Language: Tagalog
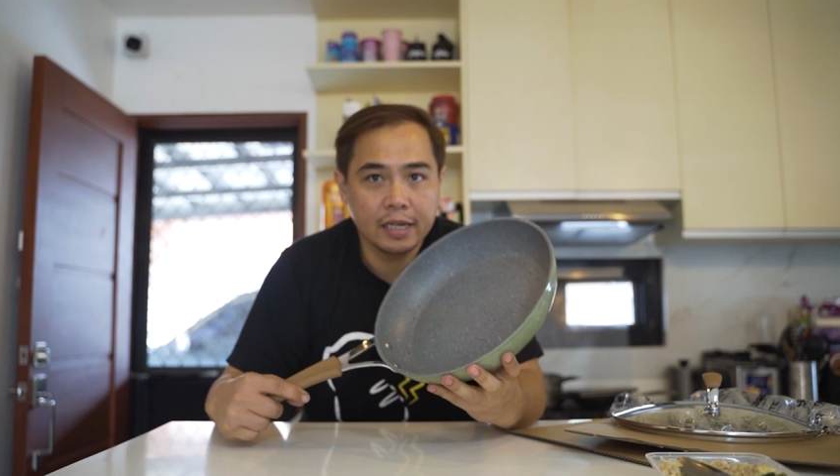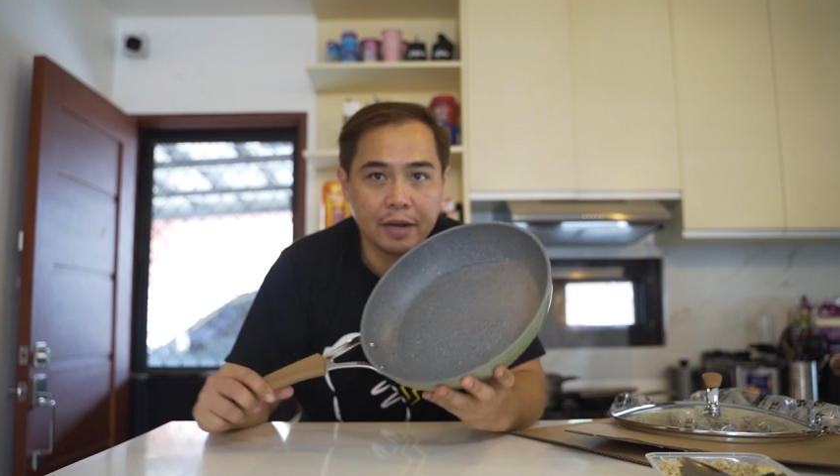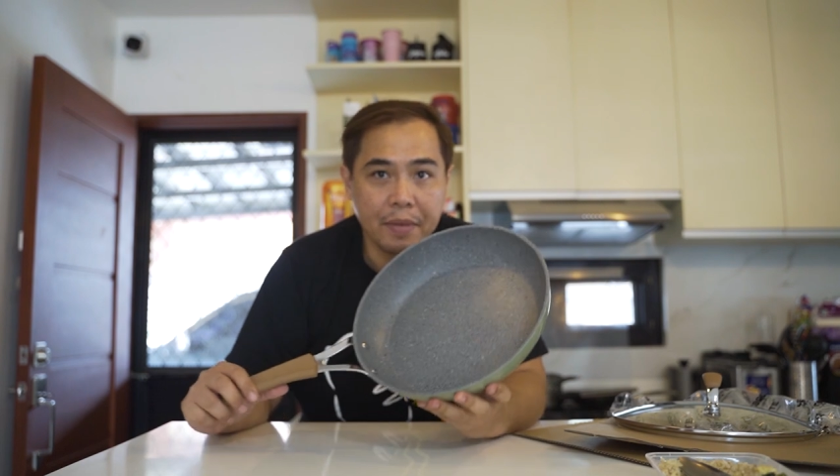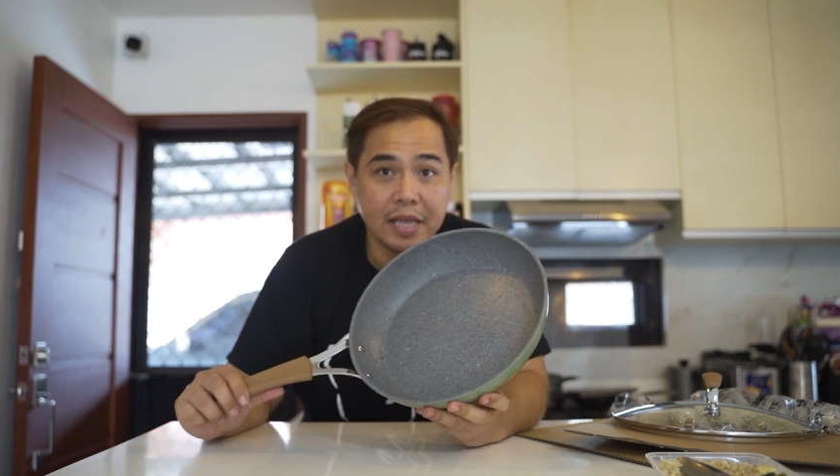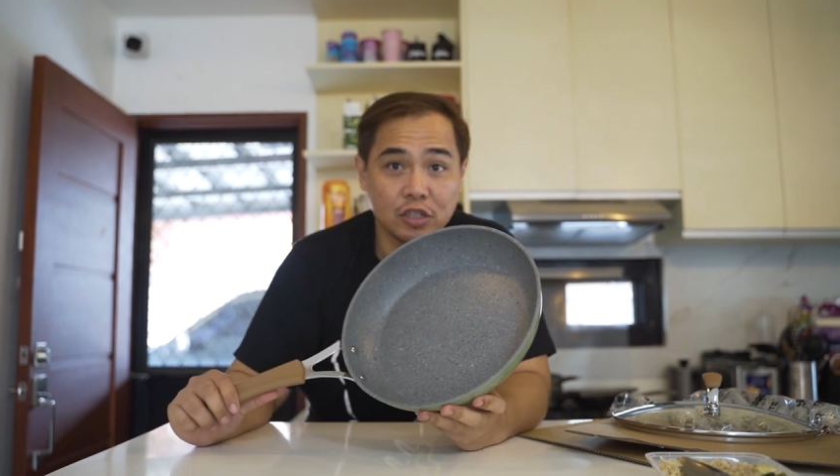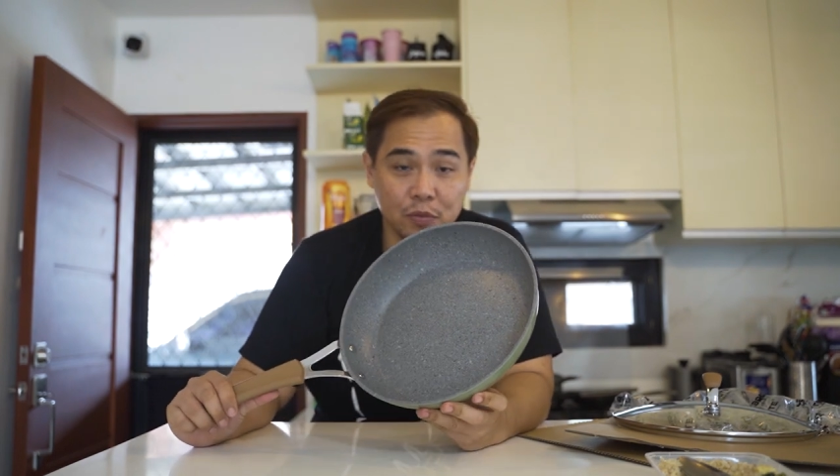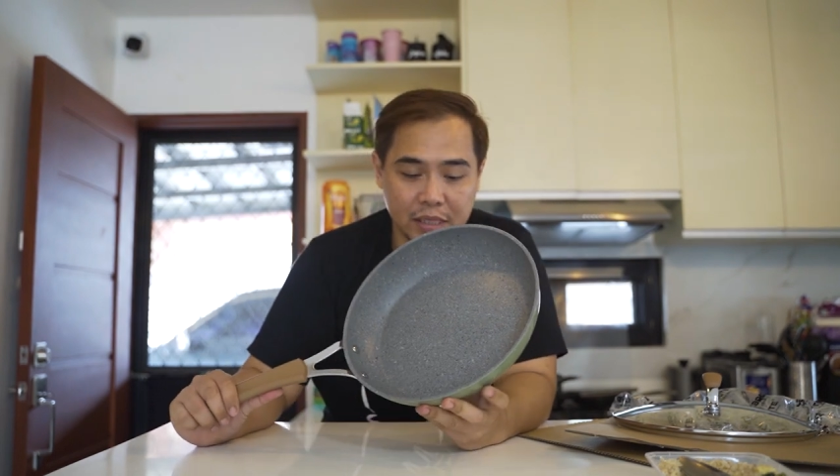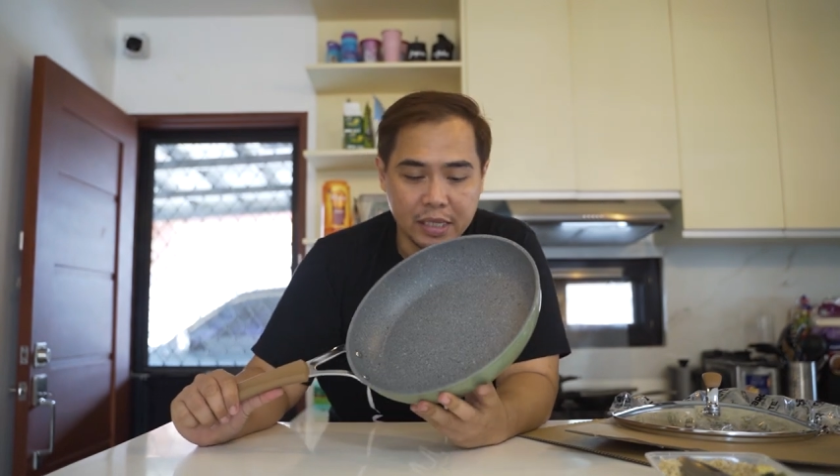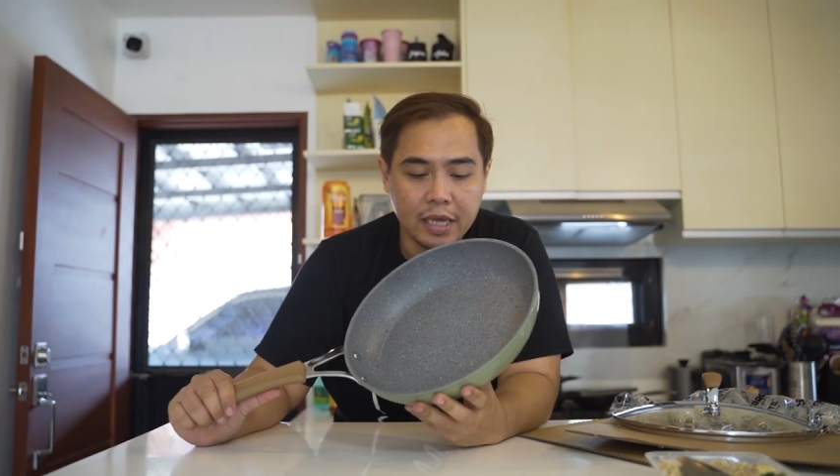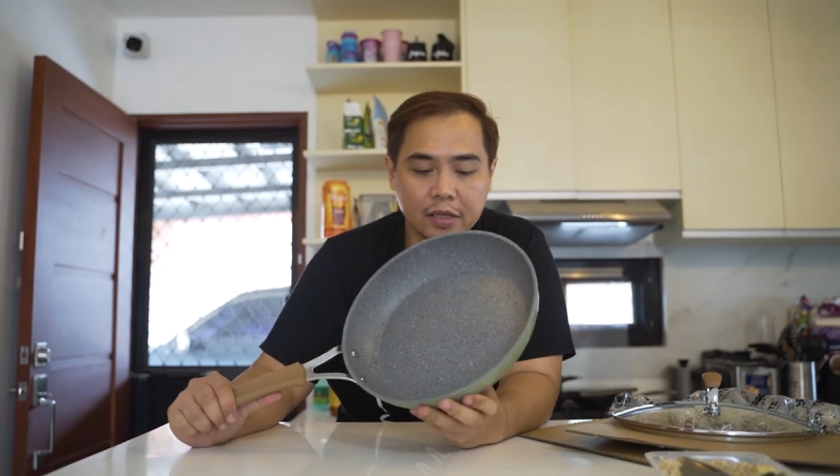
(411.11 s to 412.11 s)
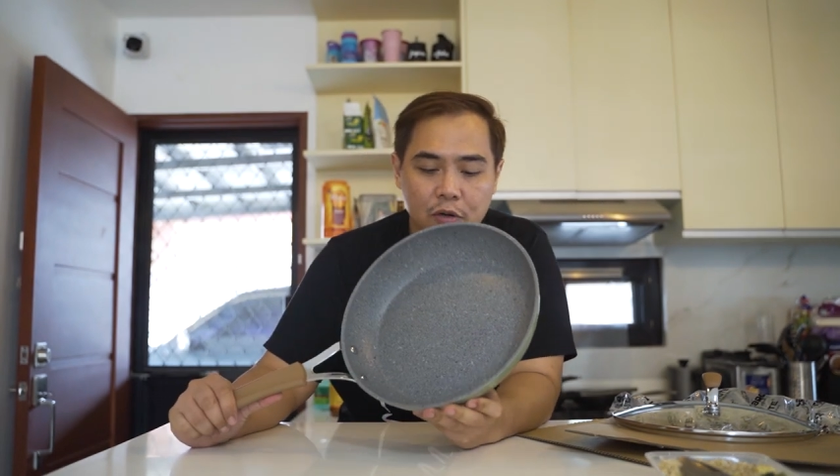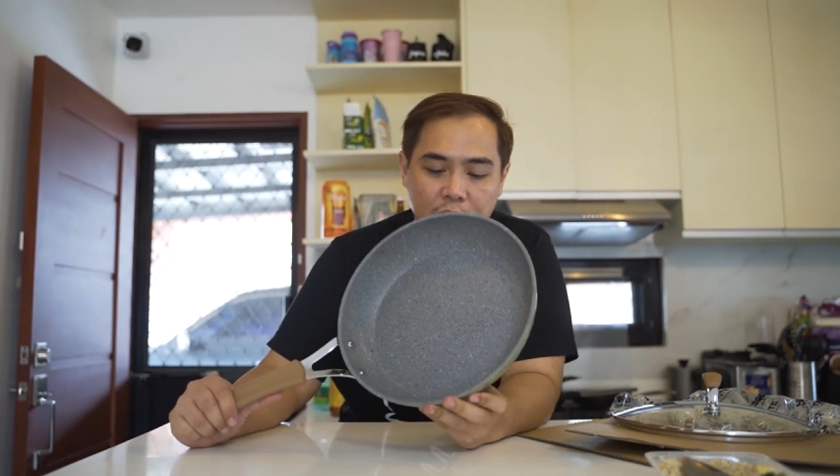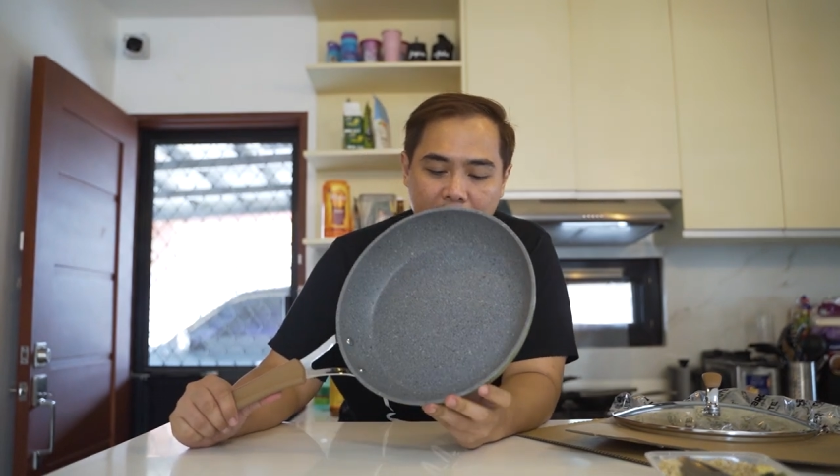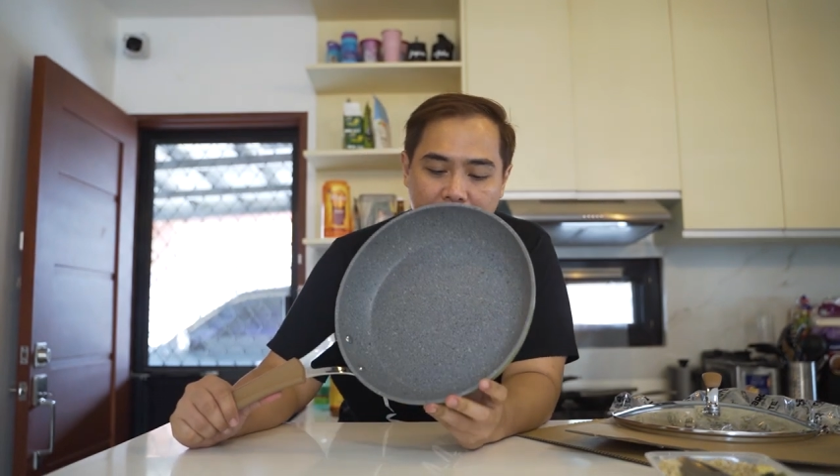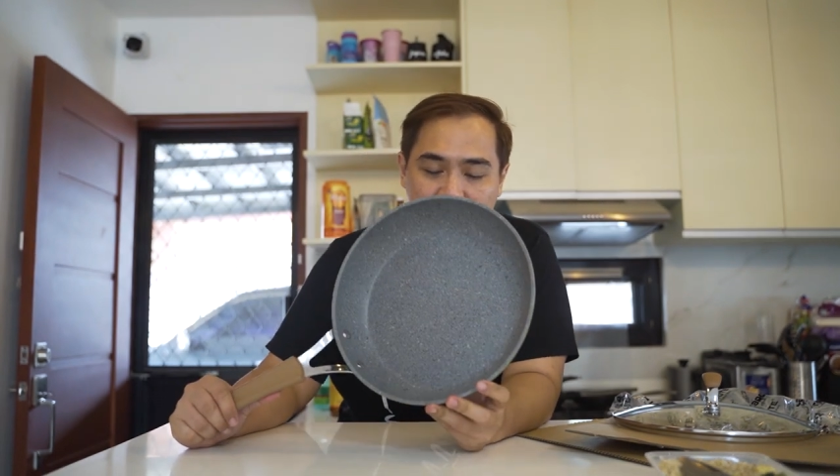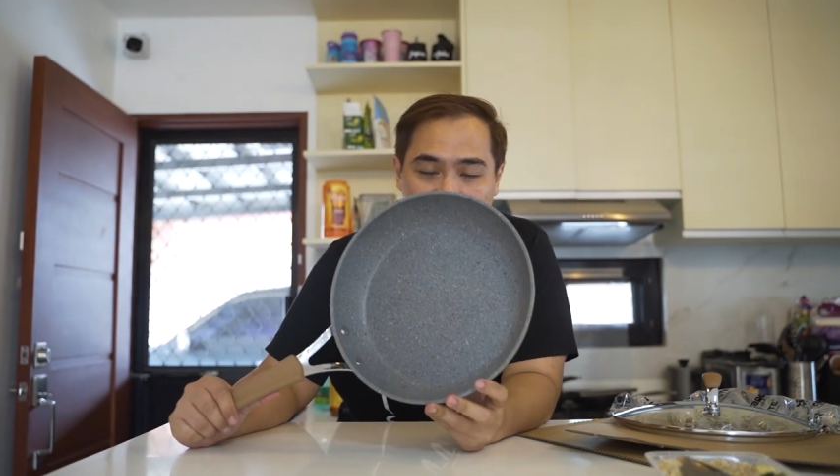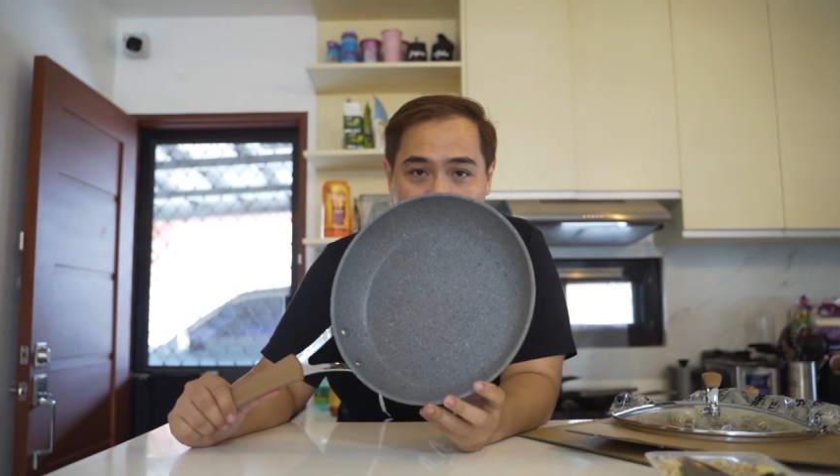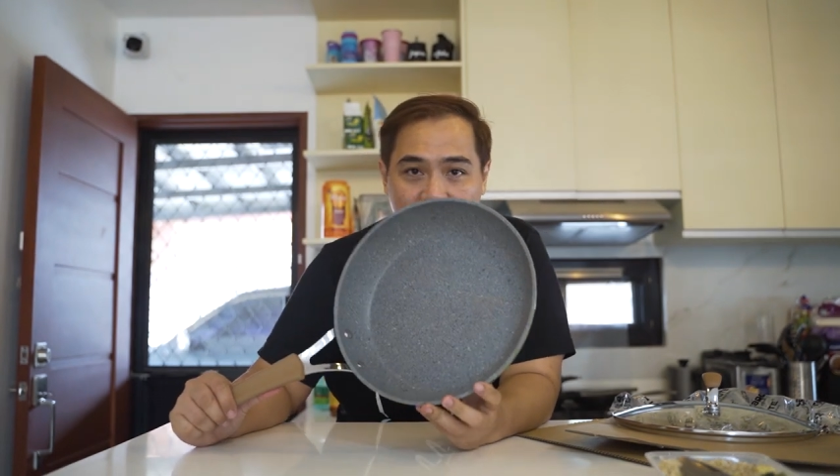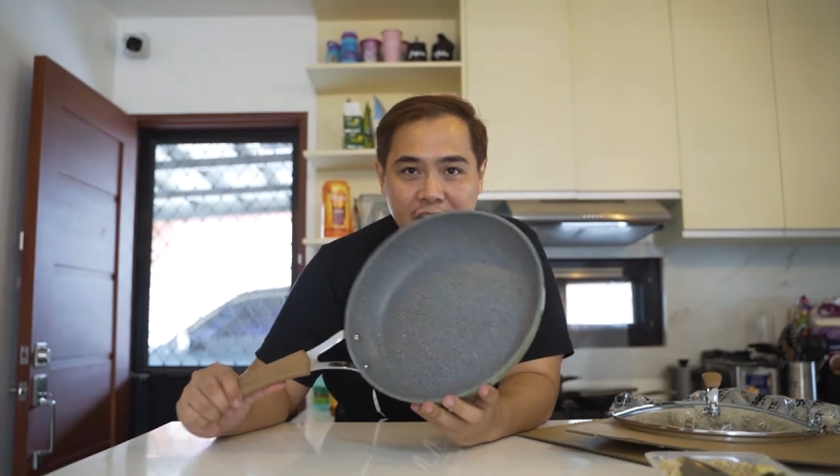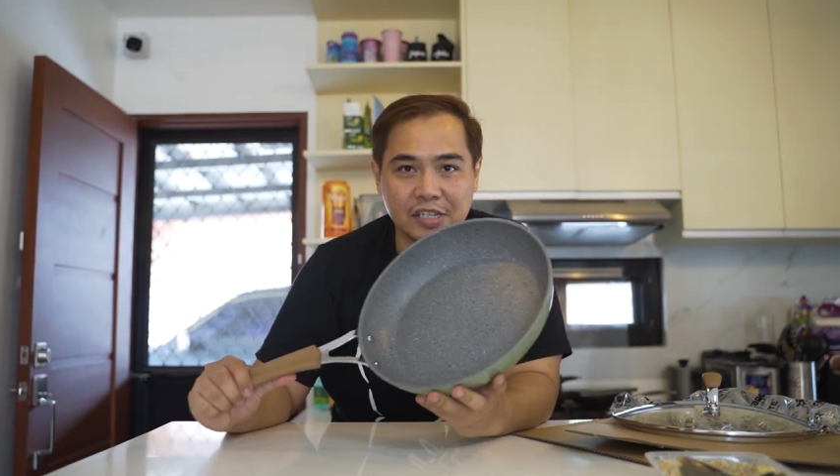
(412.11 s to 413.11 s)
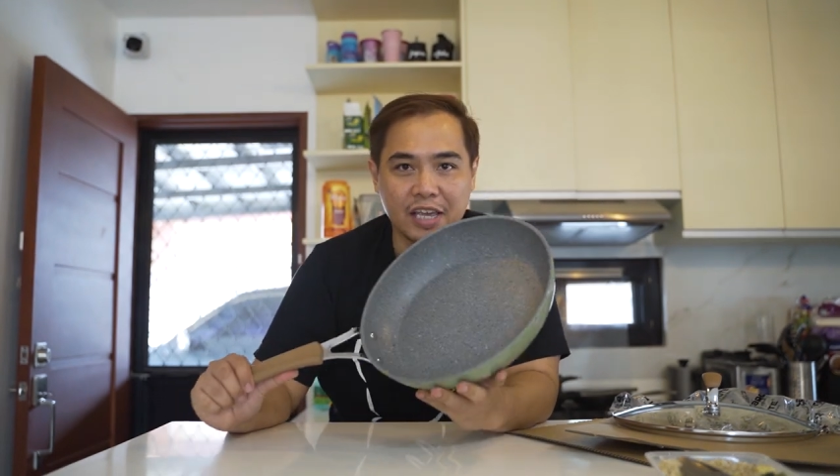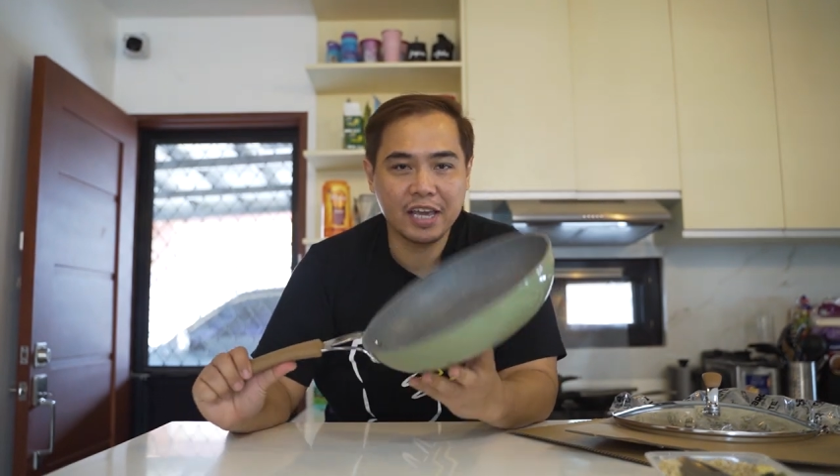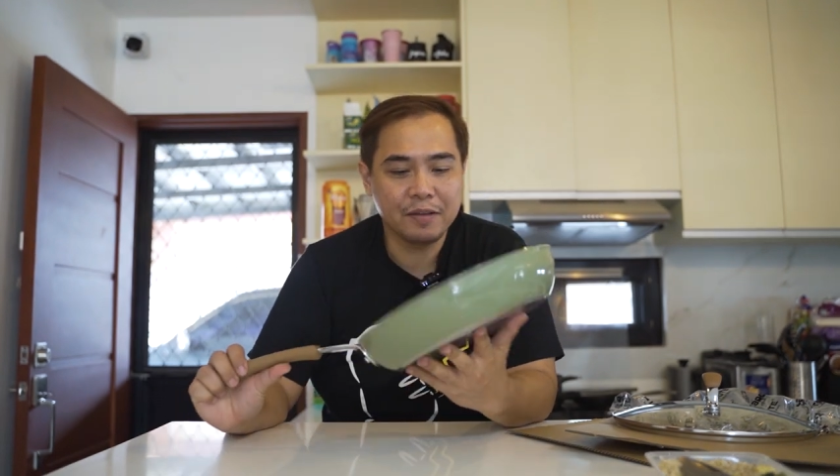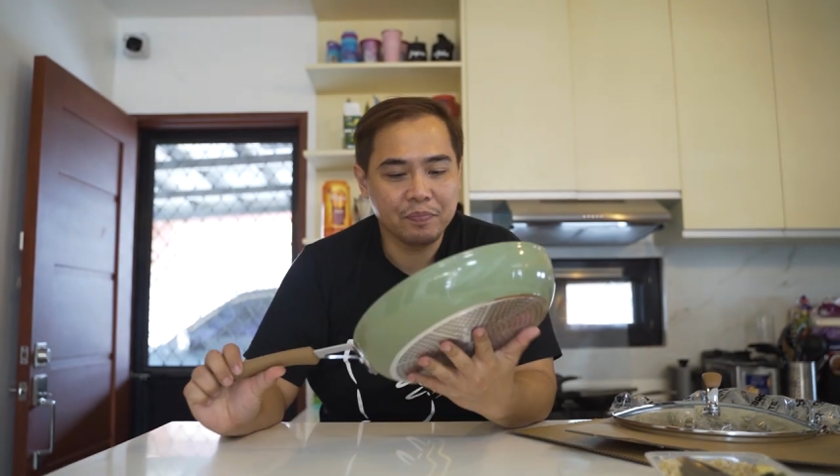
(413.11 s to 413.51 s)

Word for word: Remains to be seen kung gaano siya ka non-stick